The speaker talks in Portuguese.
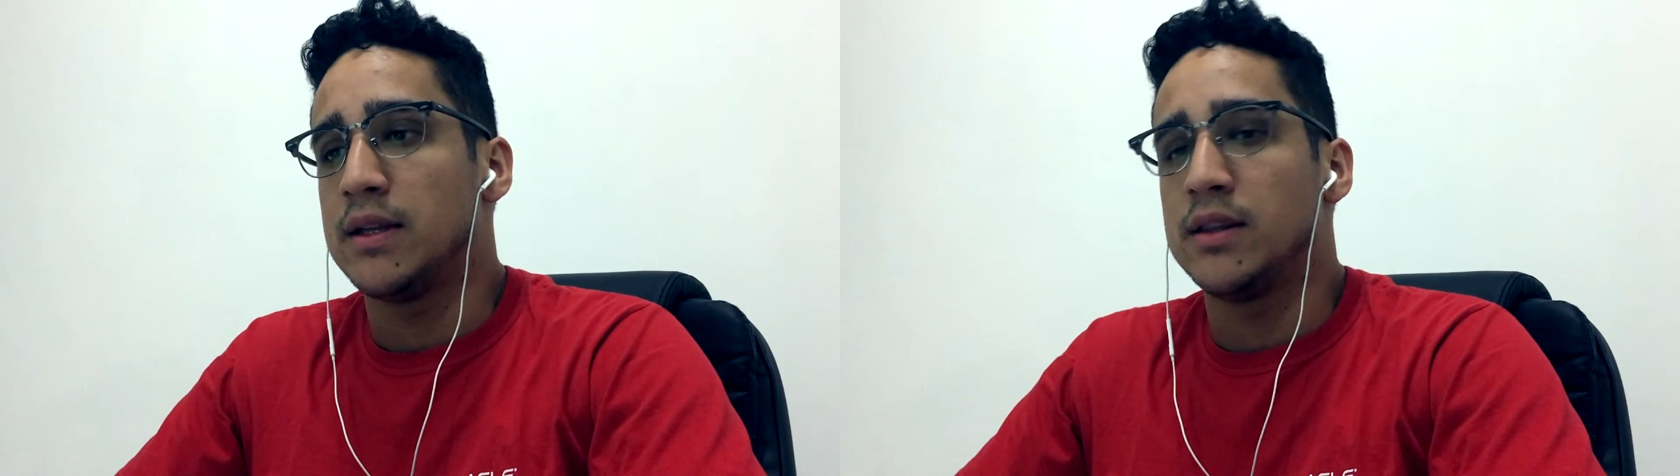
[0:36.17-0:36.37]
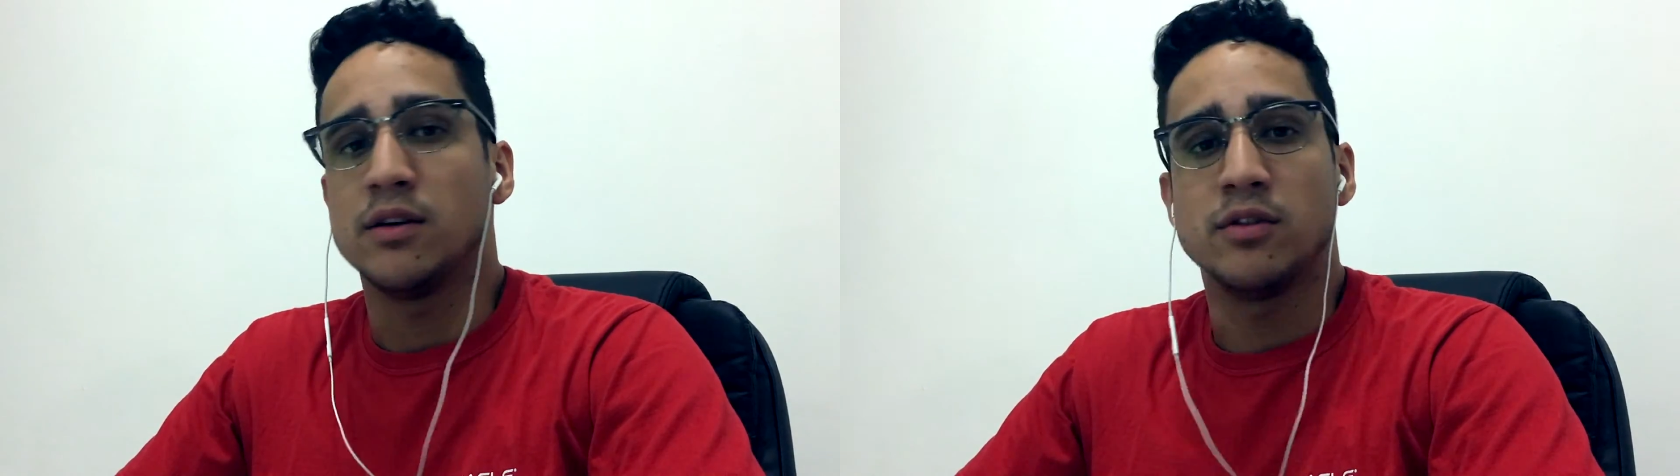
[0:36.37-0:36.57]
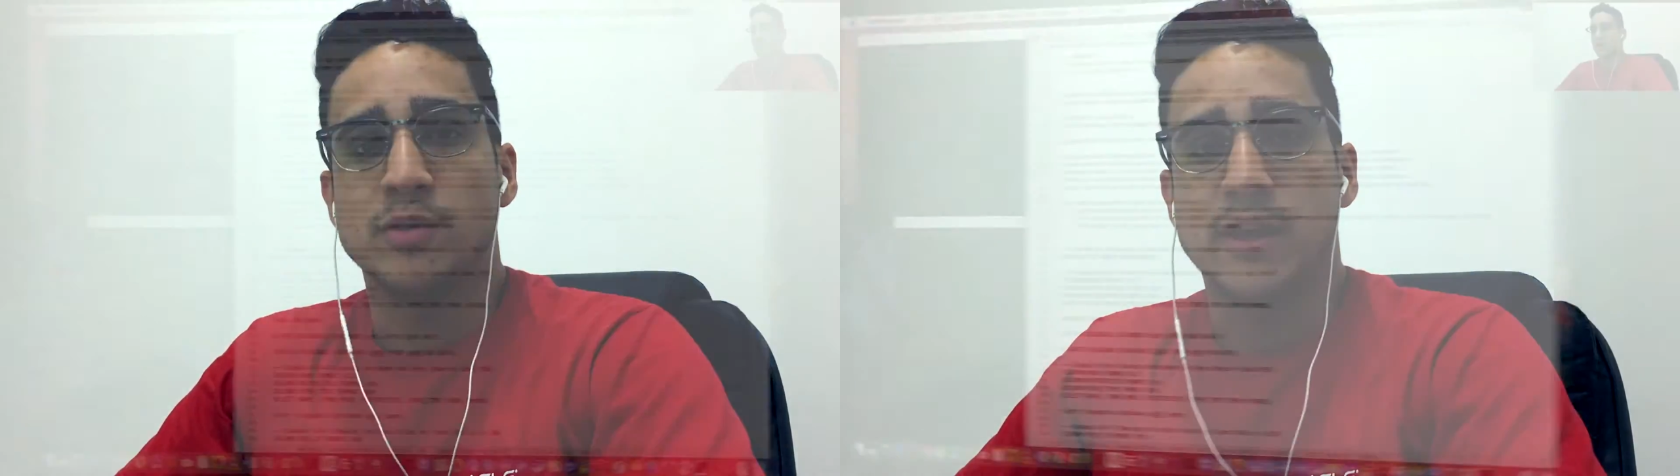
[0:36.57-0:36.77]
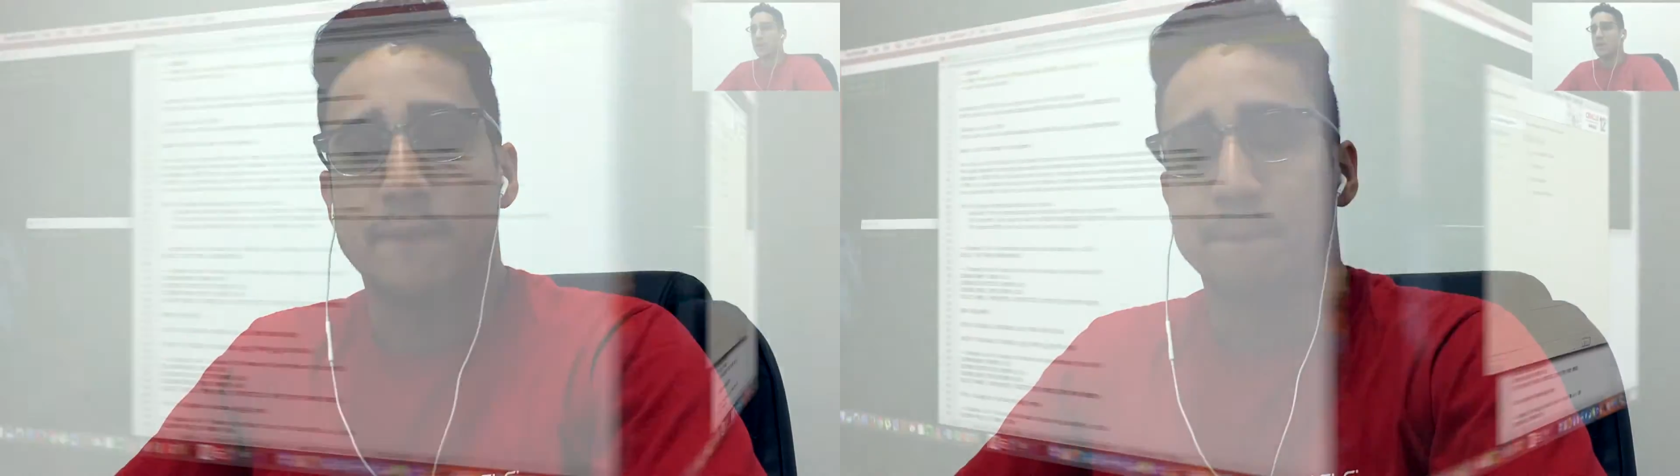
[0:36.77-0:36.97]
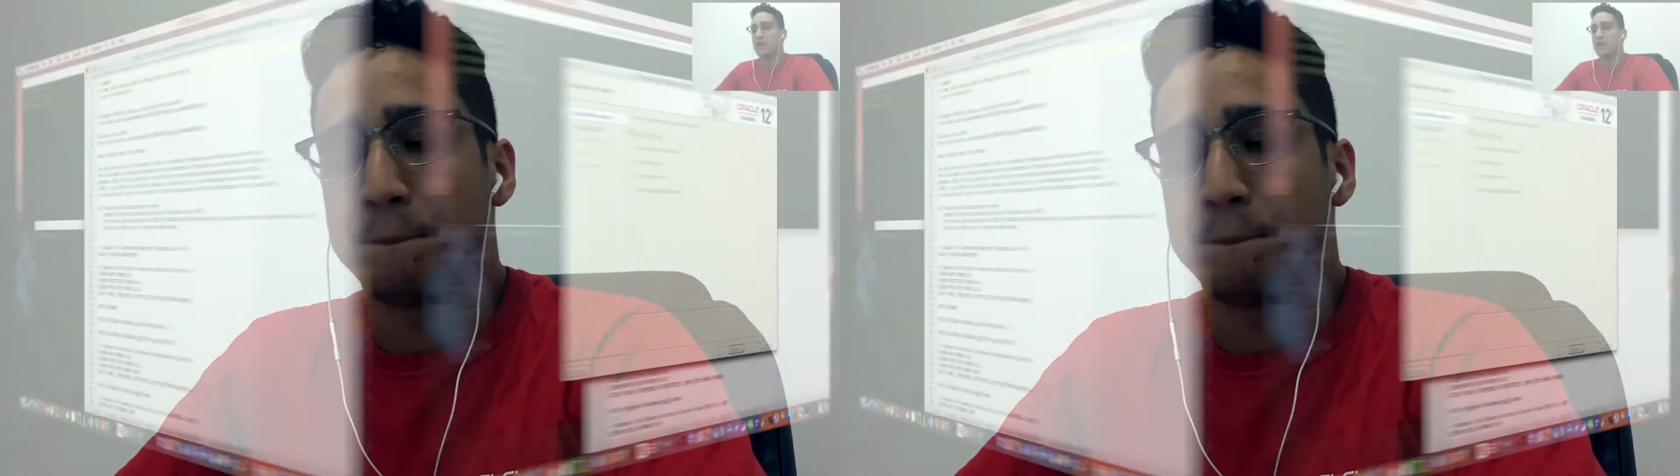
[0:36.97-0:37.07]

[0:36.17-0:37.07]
Então vamos lá.